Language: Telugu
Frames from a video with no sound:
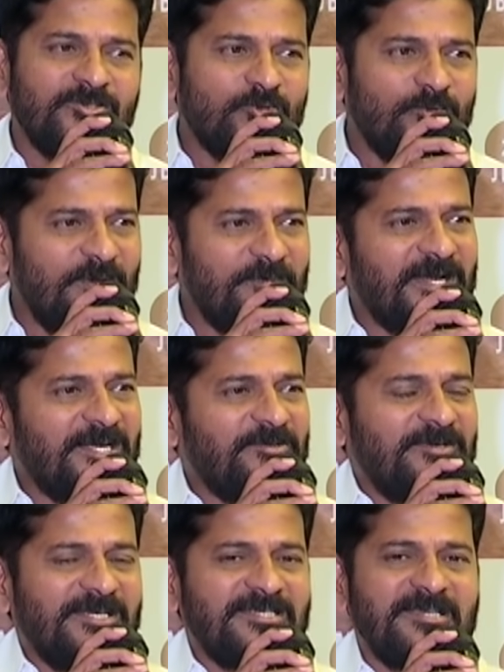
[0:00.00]
శుభం
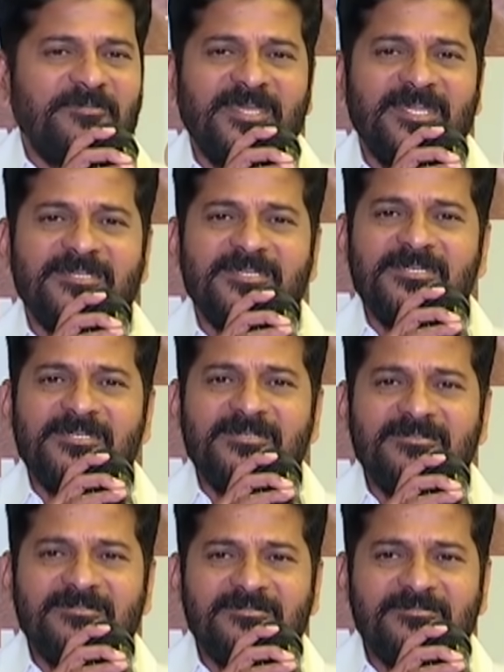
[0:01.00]
కాడు వాడే సమయానికి
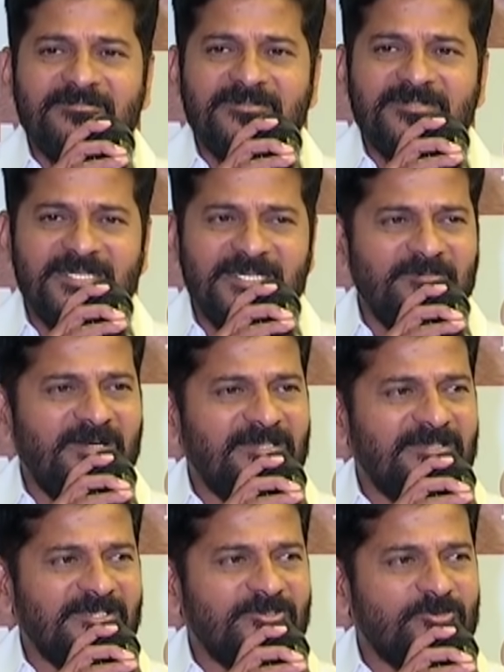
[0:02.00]
సినిమా
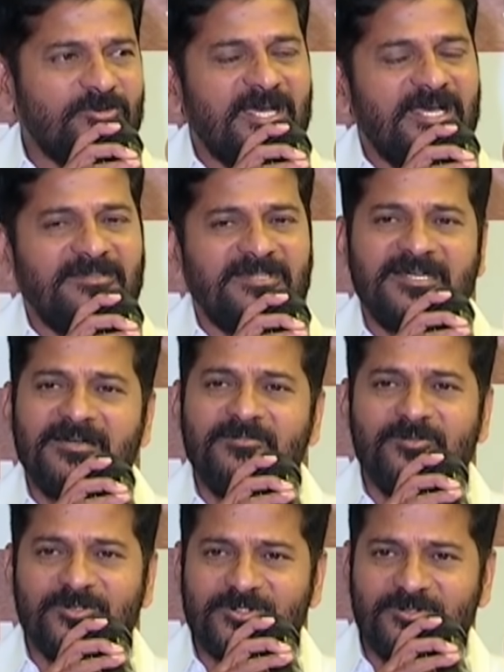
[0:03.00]
అంతా సుఖాంతంగా
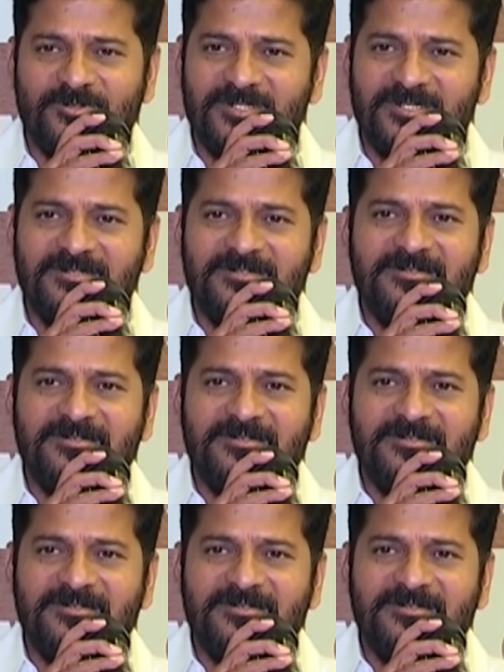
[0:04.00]
ముగుస్తుంది